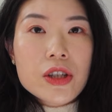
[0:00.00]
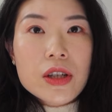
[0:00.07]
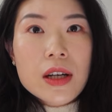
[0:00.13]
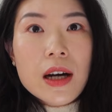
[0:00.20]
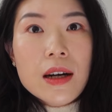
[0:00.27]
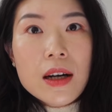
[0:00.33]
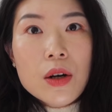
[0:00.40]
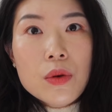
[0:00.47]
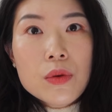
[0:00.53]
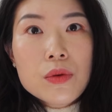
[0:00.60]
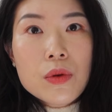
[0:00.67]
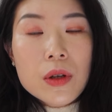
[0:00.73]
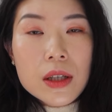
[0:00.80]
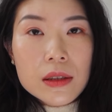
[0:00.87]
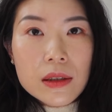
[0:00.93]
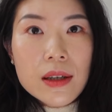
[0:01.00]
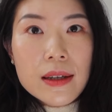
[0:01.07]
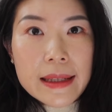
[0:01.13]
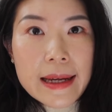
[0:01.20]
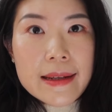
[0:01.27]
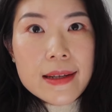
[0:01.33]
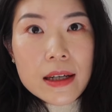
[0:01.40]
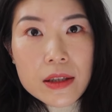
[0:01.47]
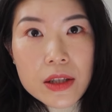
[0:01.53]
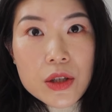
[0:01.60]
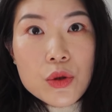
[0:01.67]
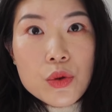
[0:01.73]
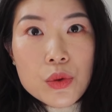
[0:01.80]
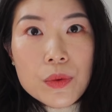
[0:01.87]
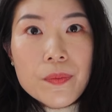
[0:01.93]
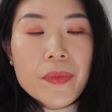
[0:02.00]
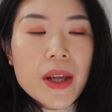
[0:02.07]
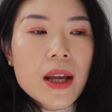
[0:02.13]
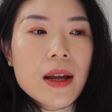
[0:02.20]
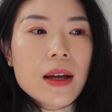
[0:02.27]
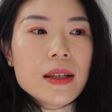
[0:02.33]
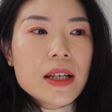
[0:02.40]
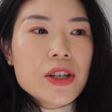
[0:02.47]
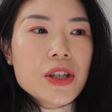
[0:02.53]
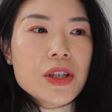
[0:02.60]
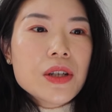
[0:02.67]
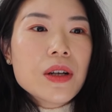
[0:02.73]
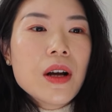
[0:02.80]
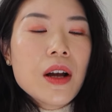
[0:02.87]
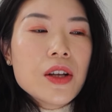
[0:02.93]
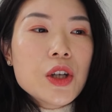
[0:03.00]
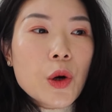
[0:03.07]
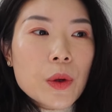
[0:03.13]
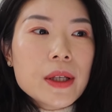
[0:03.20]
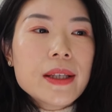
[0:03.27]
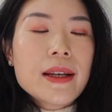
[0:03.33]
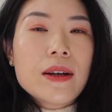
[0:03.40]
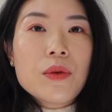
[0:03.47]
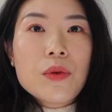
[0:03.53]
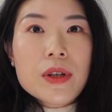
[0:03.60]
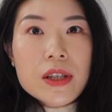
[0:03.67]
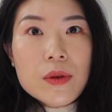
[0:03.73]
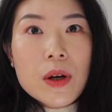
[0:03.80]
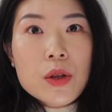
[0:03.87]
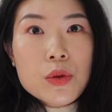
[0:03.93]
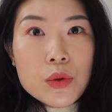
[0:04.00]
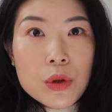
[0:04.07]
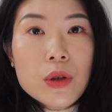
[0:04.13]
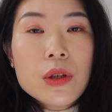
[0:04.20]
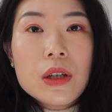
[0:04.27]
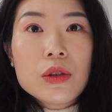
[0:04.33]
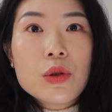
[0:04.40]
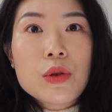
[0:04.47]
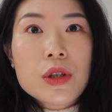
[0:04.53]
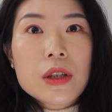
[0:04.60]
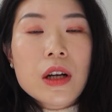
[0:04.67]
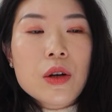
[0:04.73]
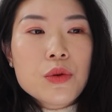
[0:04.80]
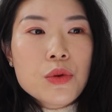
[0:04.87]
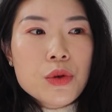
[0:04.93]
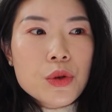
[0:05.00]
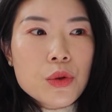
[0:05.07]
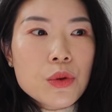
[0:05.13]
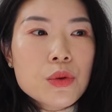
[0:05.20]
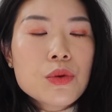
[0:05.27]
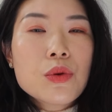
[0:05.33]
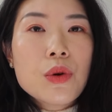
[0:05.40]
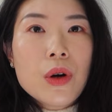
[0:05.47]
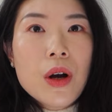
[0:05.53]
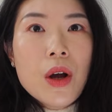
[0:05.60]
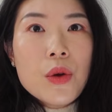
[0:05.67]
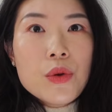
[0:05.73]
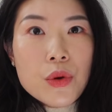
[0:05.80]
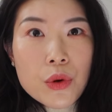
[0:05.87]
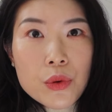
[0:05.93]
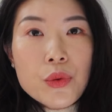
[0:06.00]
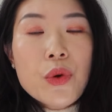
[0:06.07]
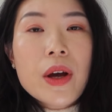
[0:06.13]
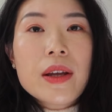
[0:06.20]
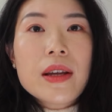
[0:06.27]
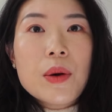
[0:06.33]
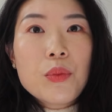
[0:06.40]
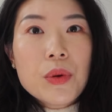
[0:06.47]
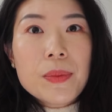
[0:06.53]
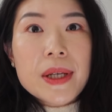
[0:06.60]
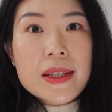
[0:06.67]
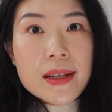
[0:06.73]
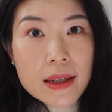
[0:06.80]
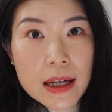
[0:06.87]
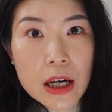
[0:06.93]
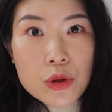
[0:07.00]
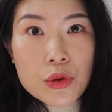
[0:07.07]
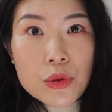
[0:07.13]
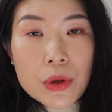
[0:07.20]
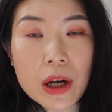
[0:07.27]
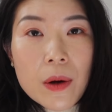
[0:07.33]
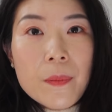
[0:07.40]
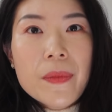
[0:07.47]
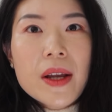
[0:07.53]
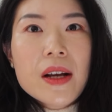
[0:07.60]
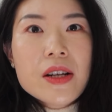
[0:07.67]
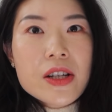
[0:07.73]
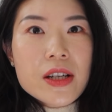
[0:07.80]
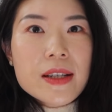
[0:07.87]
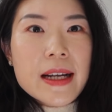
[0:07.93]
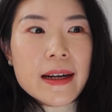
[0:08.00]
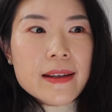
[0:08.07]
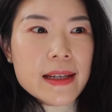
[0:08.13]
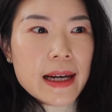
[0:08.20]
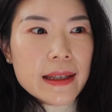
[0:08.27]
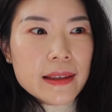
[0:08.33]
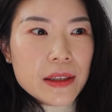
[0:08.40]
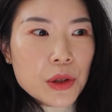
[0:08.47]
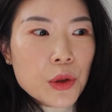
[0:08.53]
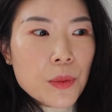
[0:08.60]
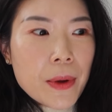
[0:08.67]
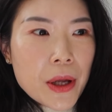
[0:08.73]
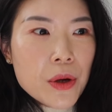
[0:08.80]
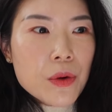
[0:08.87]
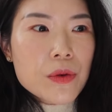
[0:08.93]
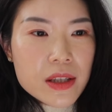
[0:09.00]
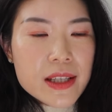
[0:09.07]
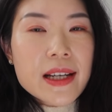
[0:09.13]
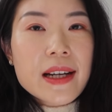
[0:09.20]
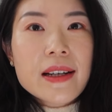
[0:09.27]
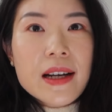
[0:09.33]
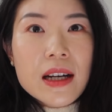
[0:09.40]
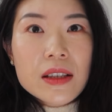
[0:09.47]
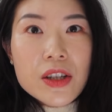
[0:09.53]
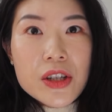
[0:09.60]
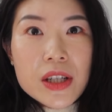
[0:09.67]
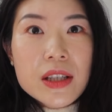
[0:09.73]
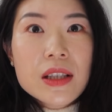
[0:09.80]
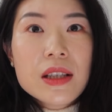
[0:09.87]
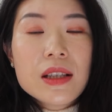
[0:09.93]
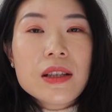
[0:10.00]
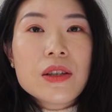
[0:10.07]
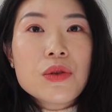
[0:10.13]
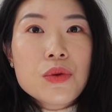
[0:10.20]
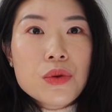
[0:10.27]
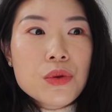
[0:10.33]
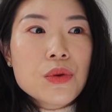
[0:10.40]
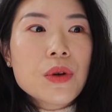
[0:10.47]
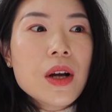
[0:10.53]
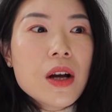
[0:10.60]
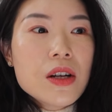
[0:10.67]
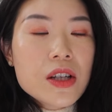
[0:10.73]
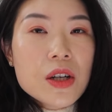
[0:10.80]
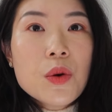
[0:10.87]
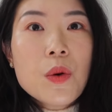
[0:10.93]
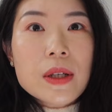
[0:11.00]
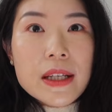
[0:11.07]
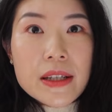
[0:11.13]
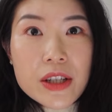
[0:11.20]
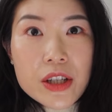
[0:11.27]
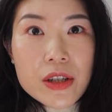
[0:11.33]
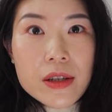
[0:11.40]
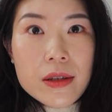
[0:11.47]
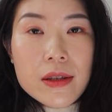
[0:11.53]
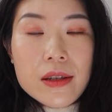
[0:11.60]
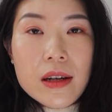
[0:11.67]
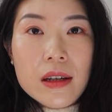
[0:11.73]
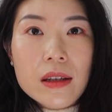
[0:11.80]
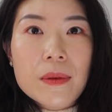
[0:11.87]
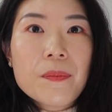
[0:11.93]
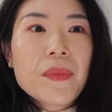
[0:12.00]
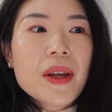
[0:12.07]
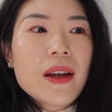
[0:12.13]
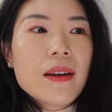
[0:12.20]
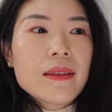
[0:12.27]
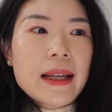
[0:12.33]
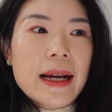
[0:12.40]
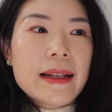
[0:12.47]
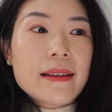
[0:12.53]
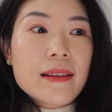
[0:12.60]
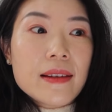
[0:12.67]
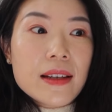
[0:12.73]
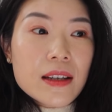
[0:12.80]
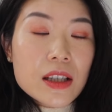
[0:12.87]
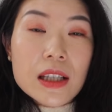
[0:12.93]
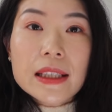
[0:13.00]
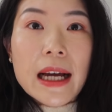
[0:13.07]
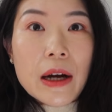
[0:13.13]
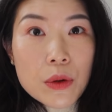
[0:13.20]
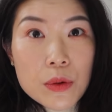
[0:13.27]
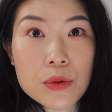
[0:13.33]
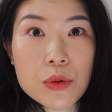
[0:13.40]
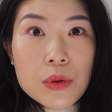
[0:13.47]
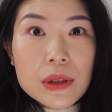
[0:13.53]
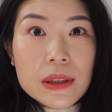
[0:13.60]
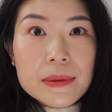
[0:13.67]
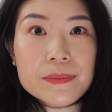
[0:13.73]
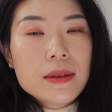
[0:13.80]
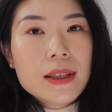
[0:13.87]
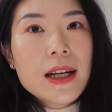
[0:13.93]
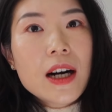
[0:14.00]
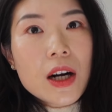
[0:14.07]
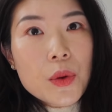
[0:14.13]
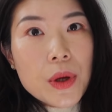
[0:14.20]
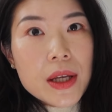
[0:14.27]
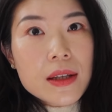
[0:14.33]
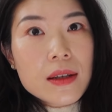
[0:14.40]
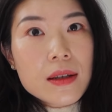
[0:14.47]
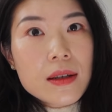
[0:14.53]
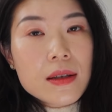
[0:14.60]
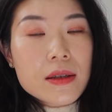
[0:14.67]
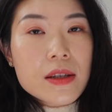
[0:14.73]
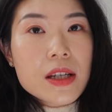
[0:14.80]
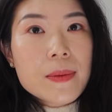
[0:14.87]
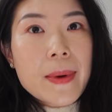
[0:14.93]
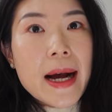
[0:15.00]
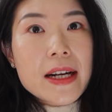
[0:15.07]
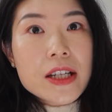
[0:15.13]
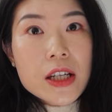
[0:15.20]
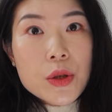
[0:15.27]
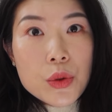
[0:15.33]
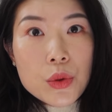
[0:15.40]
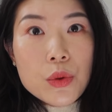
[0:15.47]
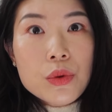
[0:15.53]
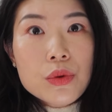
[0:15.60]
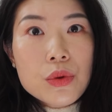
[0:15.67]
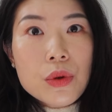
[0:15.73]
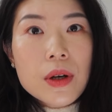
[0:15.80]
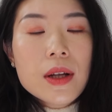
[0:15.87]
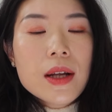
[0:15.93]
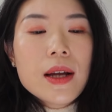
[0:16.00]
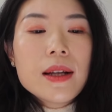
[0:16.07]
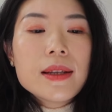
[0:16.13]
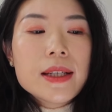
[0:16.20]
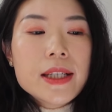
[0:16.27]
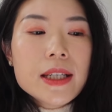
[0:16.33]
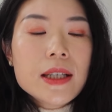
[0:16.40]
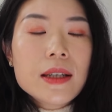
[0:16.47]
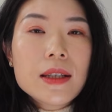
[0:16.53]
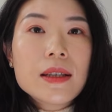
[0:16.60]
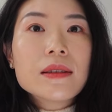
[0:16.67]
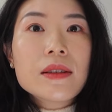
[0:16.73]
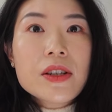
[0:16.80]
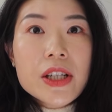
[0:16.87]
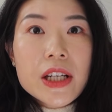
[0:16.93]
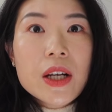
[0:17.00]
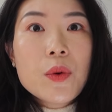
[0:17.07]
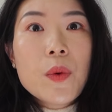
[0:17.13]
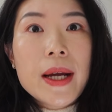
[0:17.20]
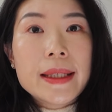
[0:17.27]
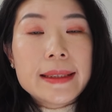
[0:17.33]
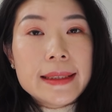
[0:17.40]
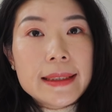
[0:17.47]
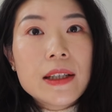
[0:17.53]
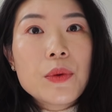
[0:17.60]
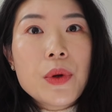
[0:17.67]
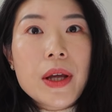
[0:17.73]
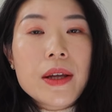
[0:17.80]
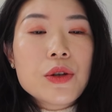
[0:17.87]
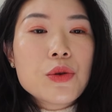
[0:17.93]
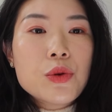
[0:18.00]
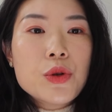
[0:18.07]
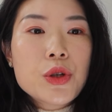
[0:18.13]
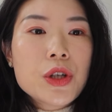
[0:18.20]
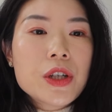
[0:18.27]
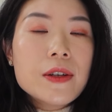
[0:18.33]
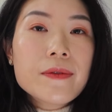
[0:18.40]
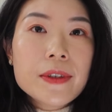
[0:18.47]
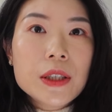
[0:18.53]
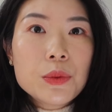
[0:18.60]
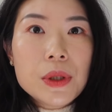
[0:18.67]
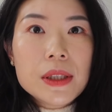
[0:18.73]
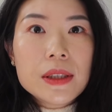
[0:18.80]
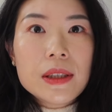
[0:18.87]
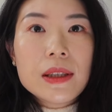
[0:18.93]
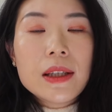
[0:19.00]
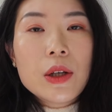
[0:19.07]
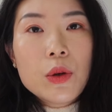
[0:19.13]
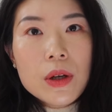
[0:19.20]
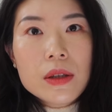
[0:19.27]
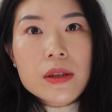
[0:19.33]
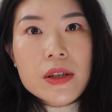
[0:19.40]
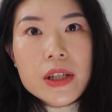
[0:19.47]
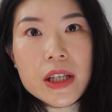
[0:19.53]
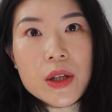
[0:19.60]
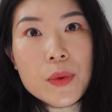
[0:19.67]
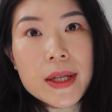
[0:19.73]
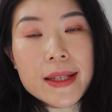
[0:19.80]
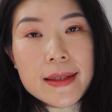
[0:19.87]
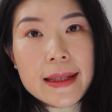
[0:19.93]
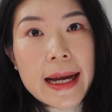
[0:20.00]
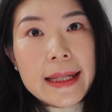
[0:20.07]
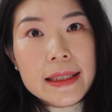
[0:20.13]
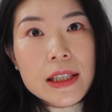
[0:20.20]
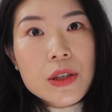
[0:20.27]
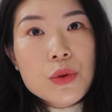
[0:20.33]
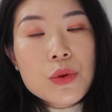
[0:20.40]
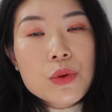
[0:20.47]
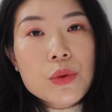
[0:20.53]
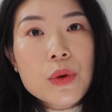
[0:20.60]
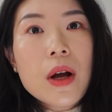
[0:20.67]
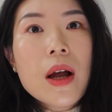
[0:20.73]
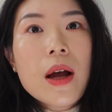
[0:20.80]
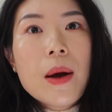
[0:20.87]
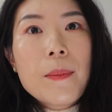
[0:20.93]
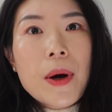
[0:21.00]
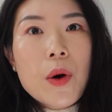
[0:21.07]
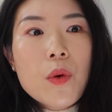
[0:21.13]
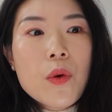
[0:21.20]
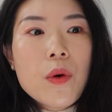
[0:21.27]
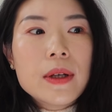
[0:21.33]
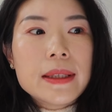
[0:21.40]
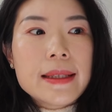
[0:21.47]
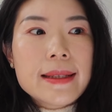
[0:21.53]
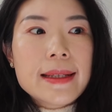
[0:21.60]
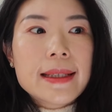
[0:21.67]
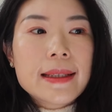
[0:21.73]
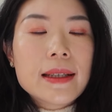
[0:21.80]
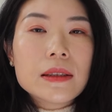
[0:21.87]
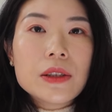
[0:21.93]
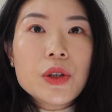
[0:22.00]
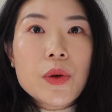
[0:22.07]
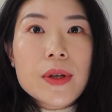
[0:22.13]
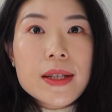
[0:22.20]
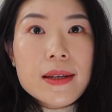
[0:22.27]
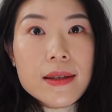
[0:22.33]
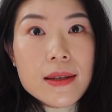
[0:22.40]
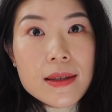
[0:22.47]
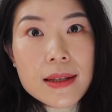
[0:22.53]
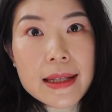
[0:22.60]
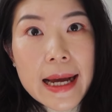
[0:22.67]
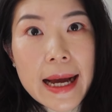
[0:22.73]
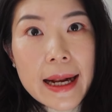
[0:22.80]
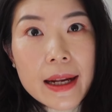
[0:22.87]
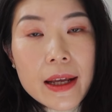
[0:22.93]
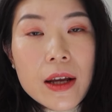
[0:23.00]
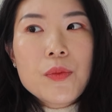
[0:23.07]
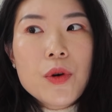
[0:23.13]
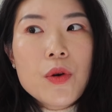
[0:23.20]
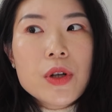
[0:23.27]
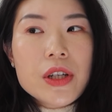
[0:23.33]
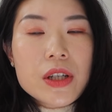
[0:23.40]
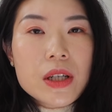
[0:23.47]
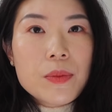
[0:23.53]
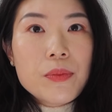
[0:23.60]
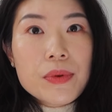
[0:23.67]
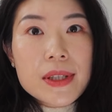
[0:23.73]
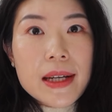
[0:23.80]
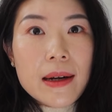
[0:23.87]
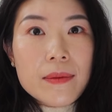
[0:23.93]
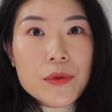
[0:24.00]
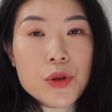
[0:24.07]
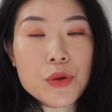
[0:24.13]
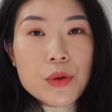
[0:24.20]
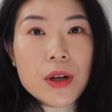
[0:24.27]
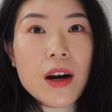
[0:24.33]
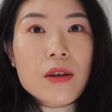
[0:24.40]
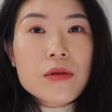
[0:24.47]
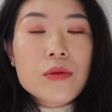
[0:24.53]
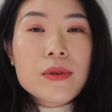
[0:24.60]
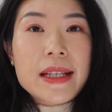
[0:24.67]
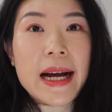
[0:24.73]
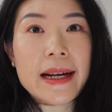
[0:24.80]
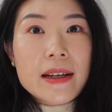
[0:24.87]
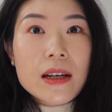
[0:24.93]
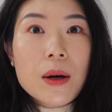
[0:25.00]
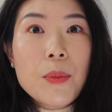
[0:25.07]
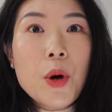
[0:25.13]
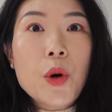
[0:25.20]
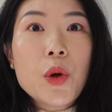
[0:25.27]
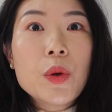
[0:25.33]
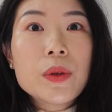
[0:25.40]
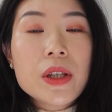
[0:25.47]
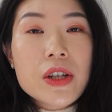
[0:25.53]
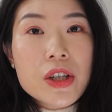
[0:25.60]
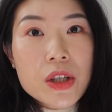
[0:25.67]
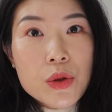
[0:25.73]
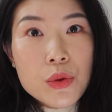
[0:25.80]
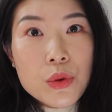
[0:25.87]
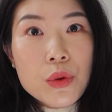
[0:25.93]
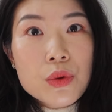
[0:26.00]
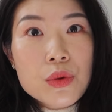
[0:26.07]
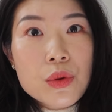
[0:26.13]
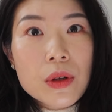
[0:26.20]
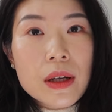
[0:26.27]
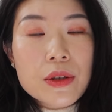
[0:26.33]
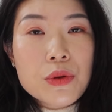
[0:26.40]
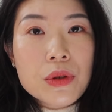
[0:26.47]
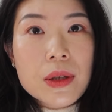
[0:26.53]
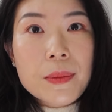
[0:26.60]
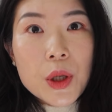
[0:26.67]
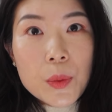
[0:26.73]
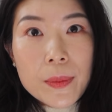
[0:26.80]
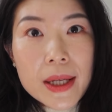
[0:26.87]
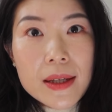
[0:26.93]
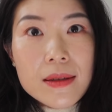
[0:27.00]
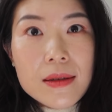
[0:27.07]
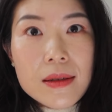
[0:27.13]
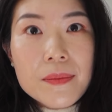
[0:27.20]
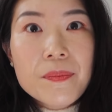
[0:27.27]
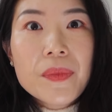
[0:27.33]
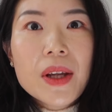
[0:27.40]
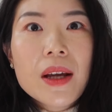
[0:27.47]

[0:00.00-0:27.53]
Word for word: 是刚刚工作，可能很难想清楚。但是有一点，我希望。所有人都知道，就是工作永远也不比健康重要。试想一下，你都没有健康的身体去生活在这个世界上了，那你何谈工作呢？第二个原因呢，可能是怕失去工作。那这个可能是因为第一个原因就是身份的问题，也有可能是因为其他的因素，包括你现在可能有一些经济压力，或者是不想去告诉家人和朋友你失去工作了，觉得没有面子。